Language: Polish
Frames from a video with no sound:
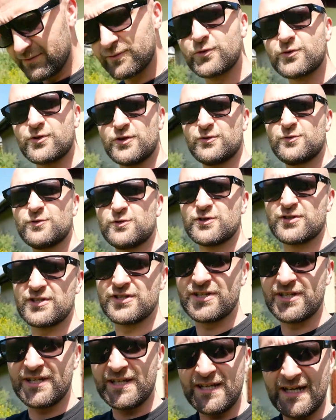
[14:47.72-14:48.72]
Dużo, dużo
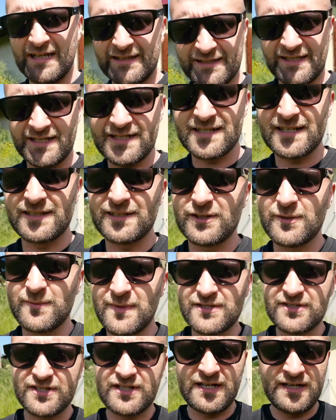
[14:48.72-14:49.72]
się dzieje, a teraz jadę do
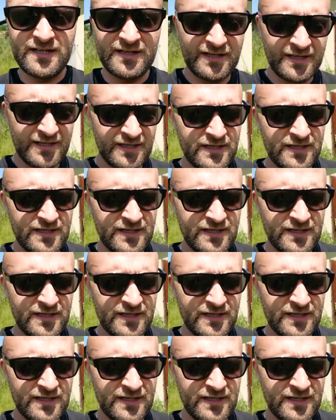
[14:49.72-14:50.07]
Maćka